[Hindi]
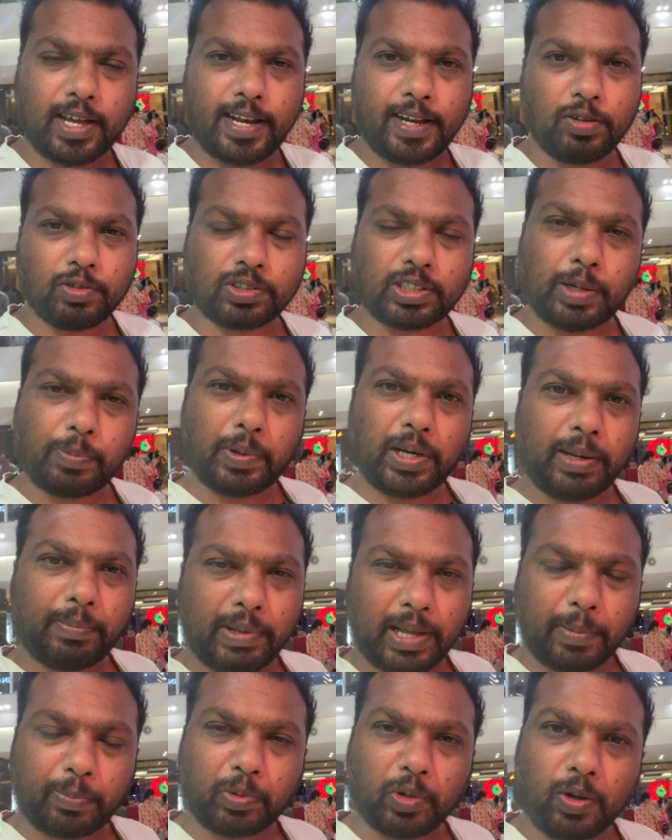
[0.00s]
करेंगे उसके पहले
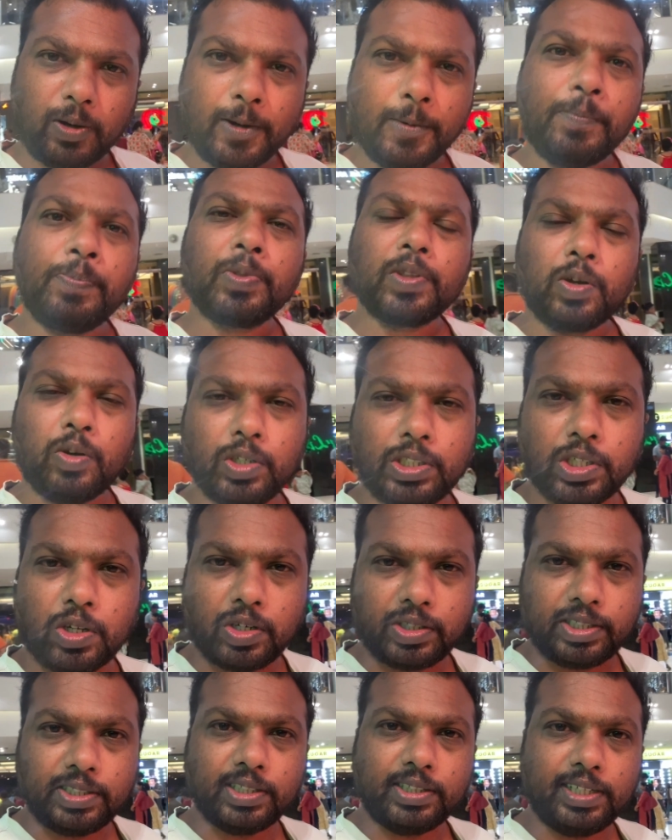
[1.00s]
मैं आपको कुछ
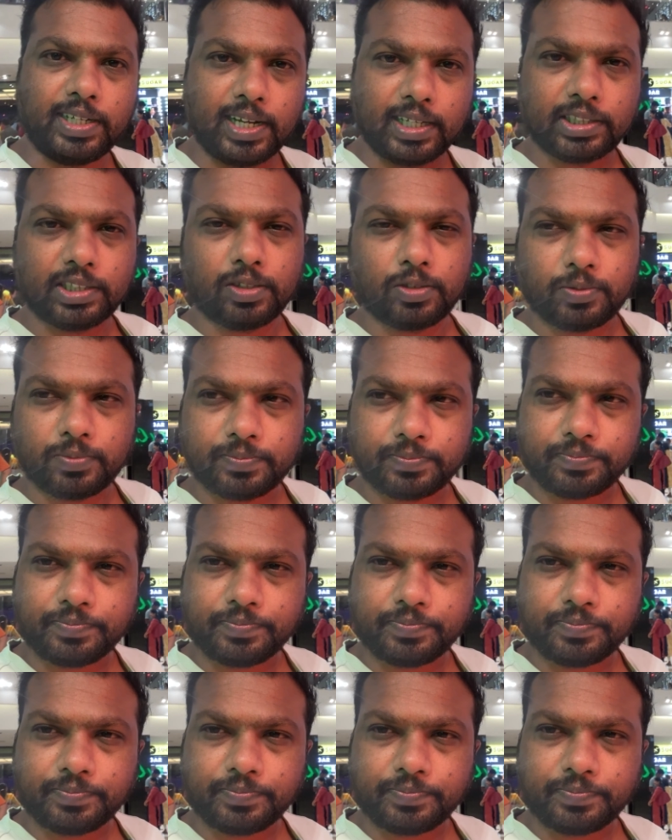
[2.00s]
और चीज़ें दिखाता हूँ